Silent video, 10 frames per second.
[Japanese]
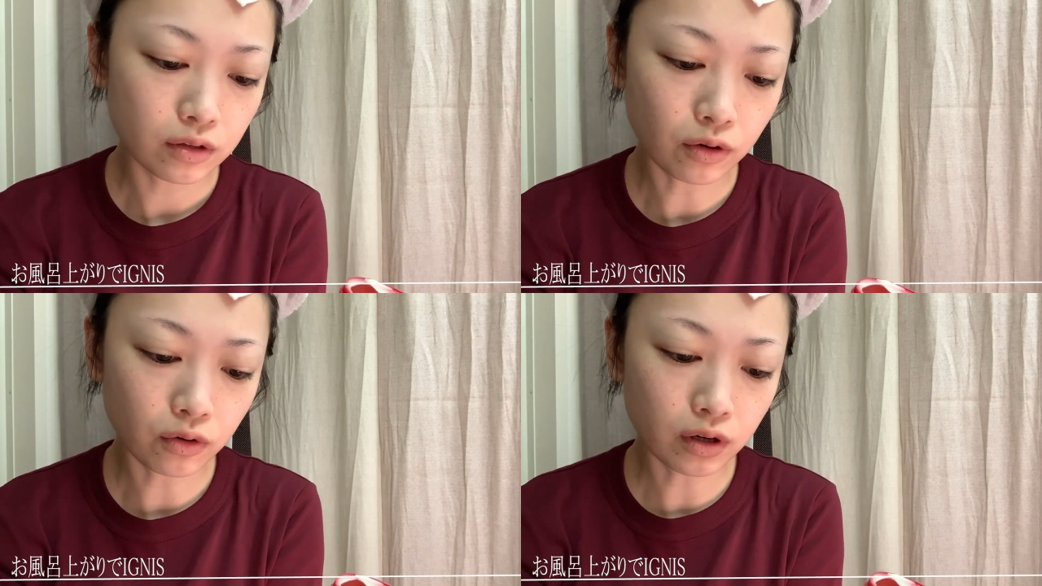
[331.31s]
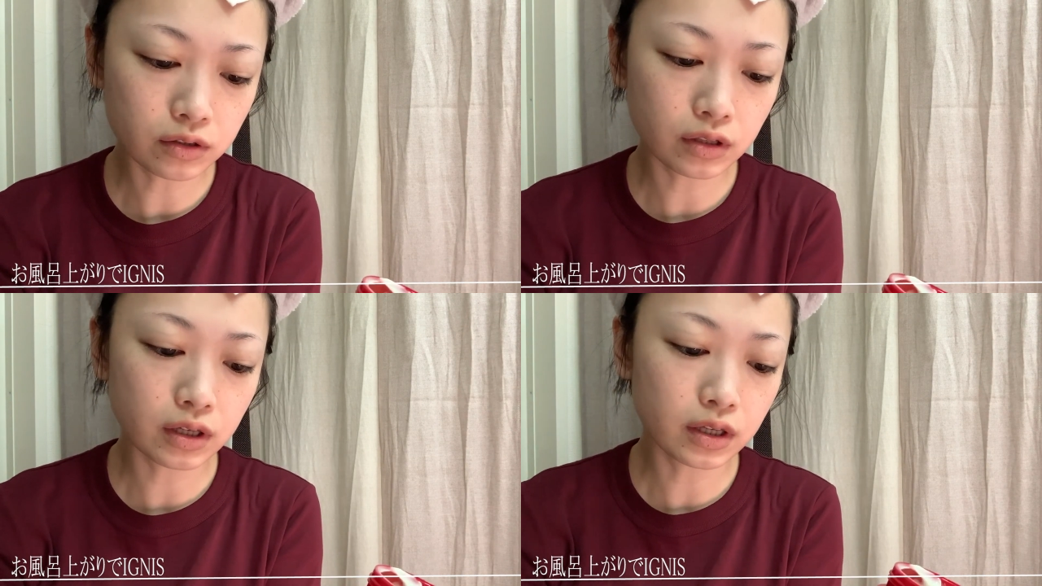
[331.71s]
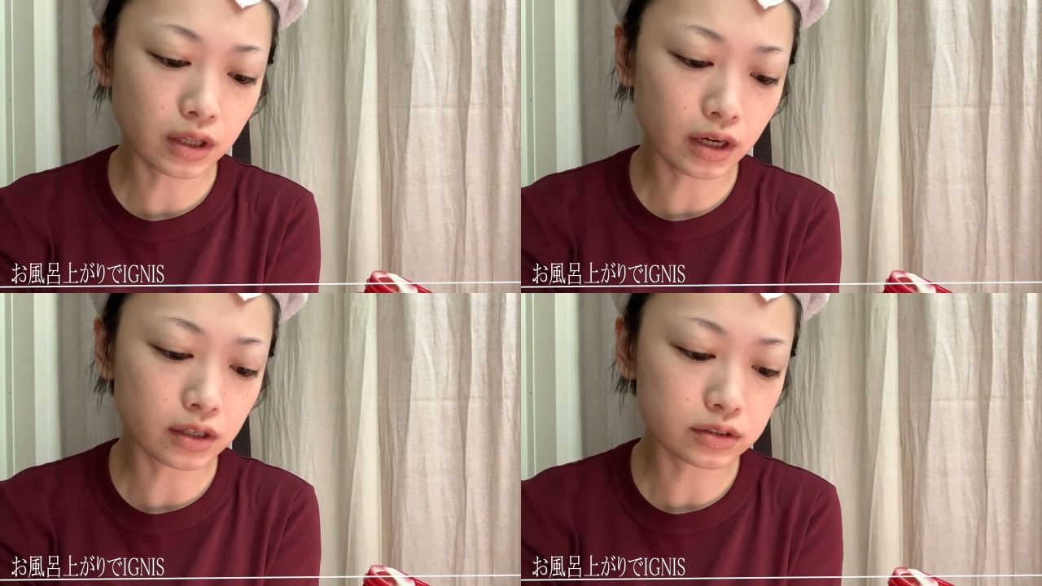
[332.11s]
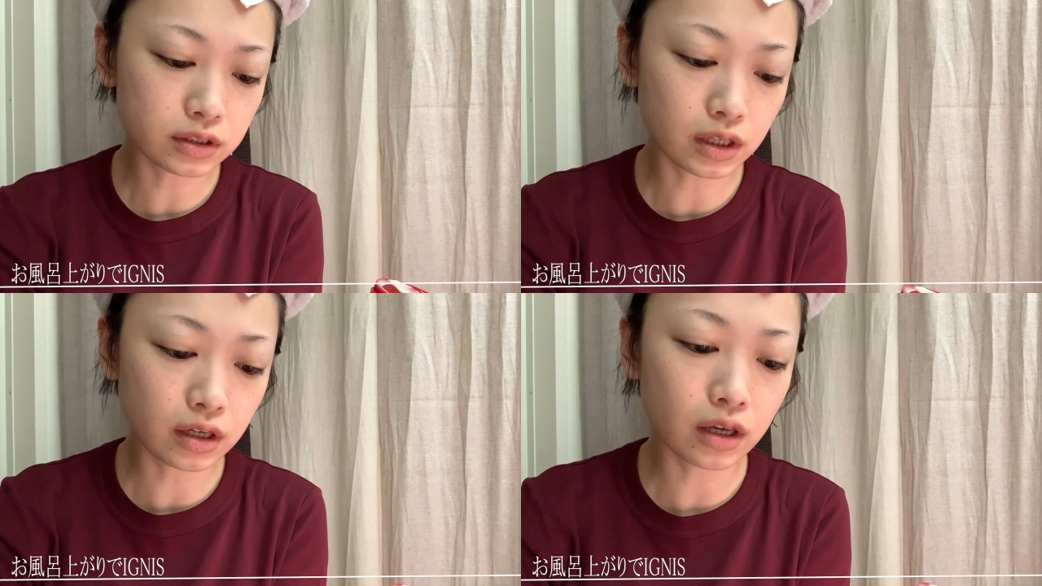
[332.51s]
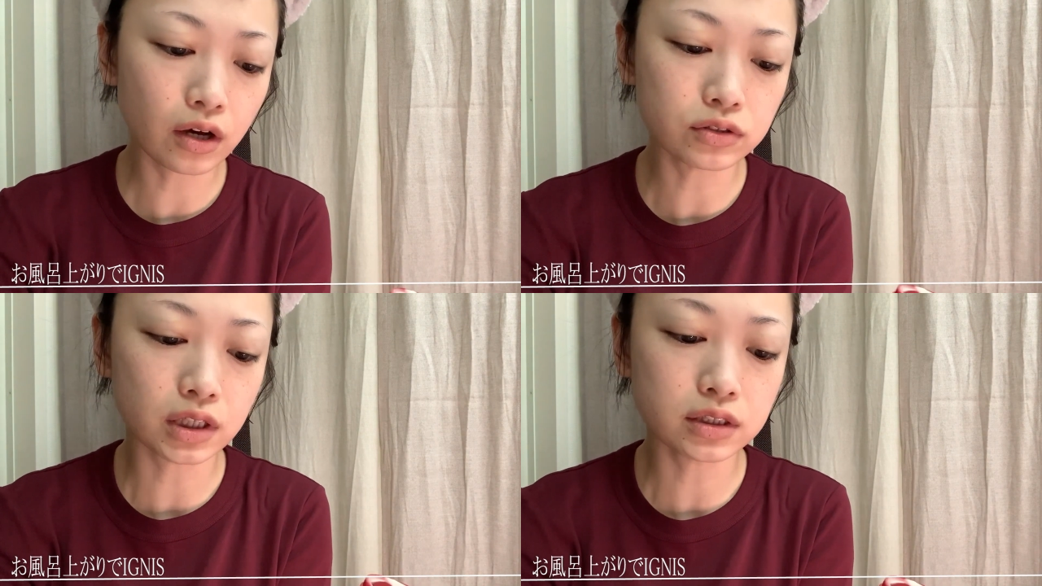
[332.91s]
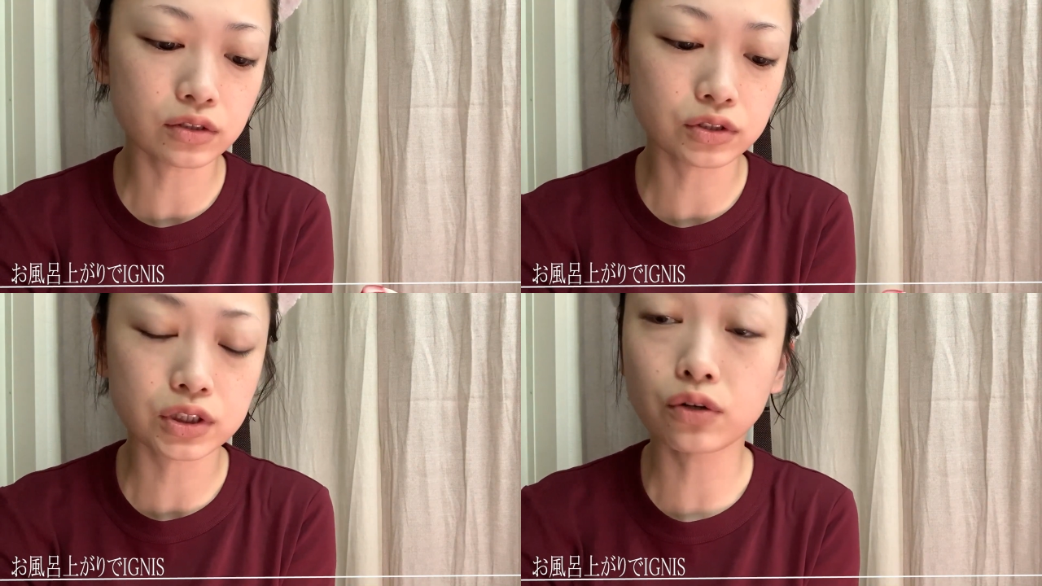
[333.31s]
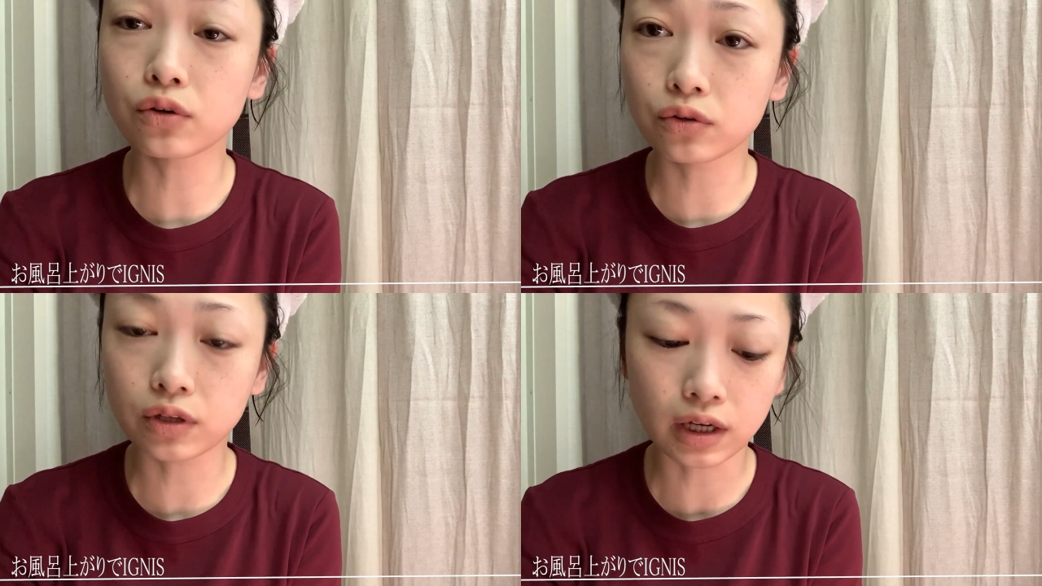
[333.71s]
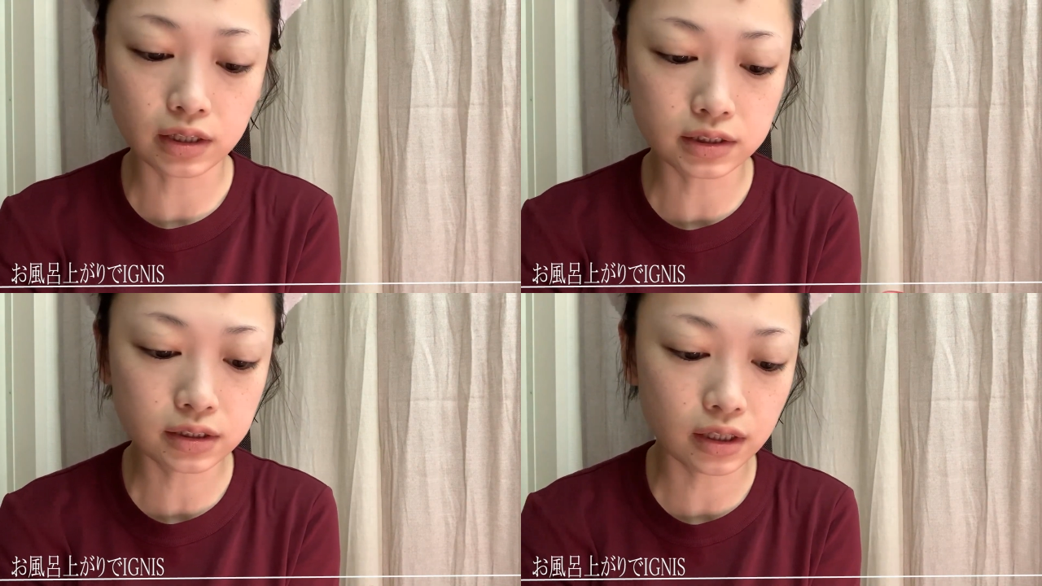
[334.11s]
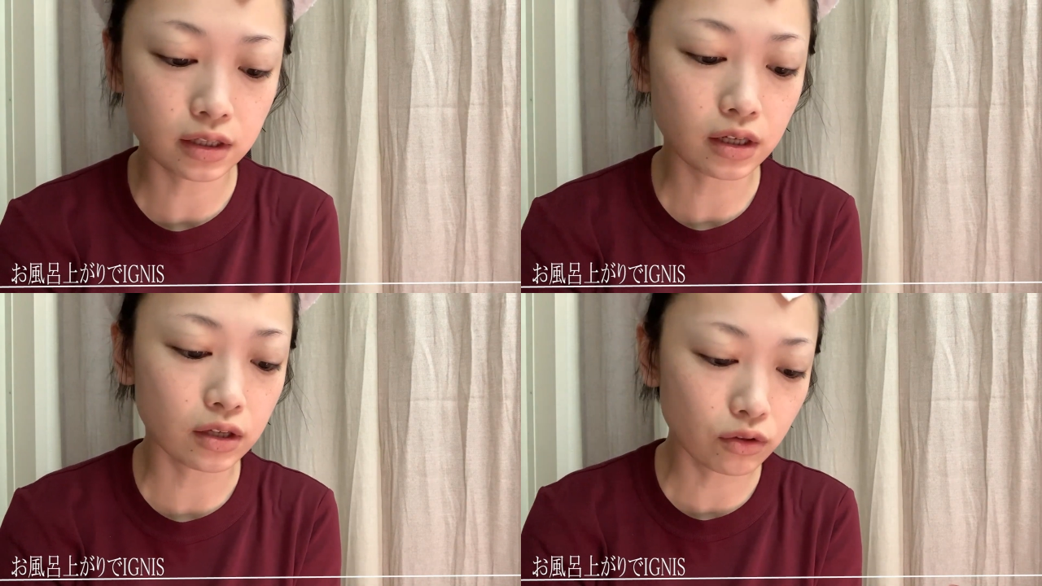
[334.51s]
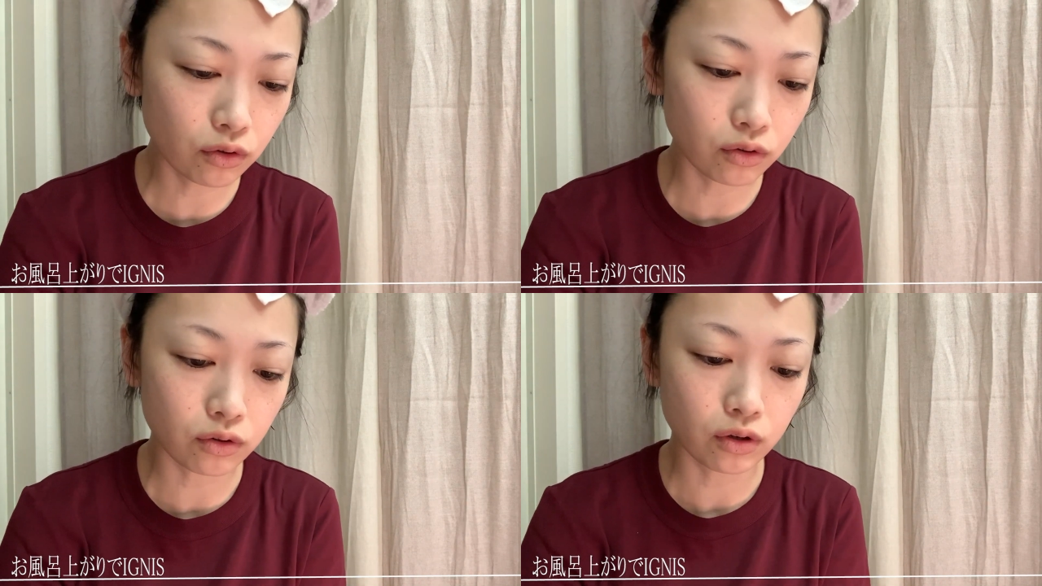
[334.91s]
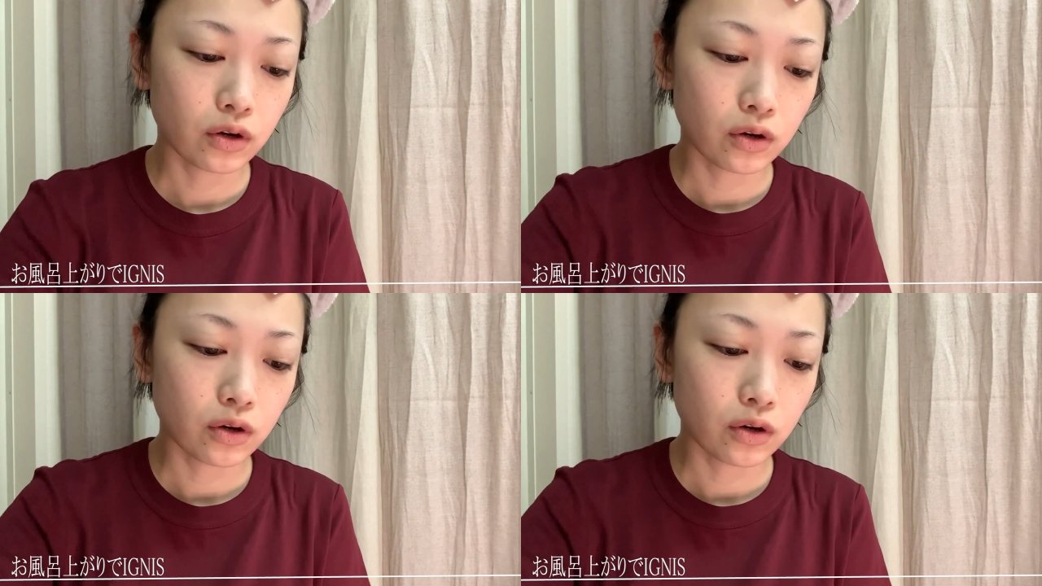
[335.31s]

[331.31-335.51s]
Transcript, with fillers: 本格的なスキンケアをさっさとしろよって話なんだけど、